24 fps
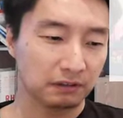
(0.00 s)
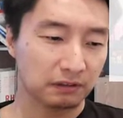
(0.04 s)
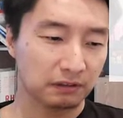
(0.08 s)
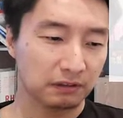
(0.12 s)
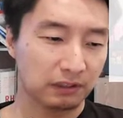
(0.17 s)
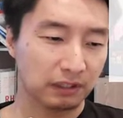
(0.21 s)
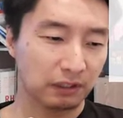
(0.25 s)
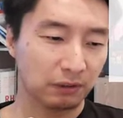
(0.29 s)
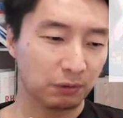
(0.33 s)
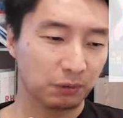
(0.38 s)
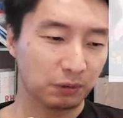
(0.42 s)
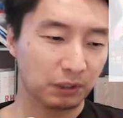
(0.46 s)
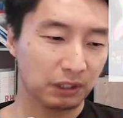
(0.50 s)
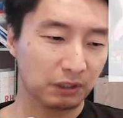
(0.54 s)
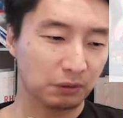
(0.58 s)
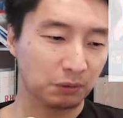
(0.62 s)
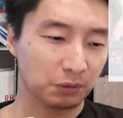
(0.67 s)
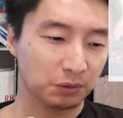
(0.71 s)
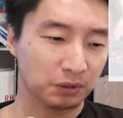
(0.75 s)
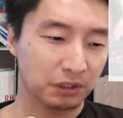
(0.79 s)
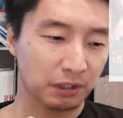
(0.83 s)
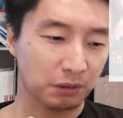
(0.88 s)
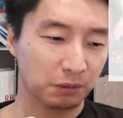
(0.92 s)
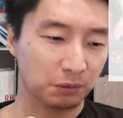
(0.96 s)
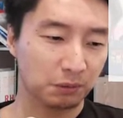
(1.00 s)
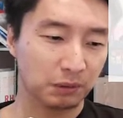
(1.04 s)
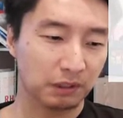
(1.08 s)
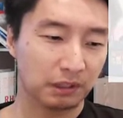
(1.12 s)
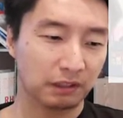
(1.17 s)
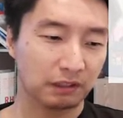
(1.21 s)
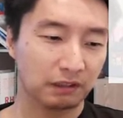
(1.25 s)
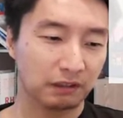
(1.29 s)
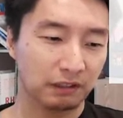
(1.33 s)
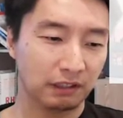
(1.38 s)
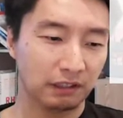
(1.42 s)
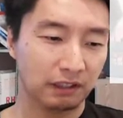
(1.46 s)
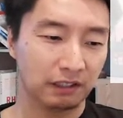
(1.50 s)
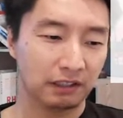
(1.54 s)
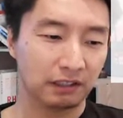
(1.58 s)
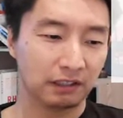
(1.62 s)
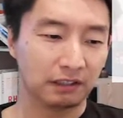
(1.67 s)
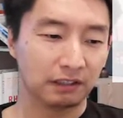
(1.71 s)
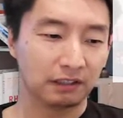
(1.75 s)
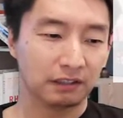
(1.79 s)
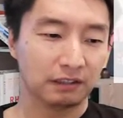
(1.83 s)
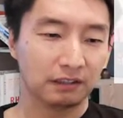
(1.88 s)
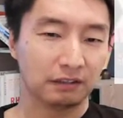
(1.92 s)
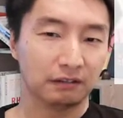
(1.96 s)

セオリーを教えることだって、